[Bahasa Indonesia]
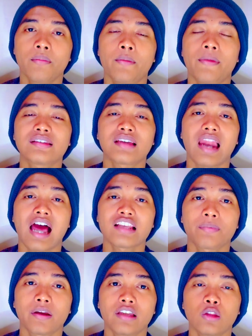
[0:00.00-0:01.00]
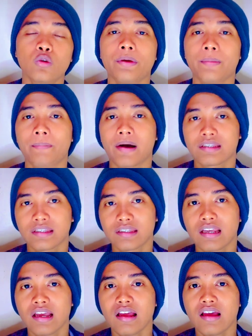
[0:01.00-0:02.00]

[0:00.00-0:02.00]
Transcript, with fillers: memang segala aspeknya itu bebas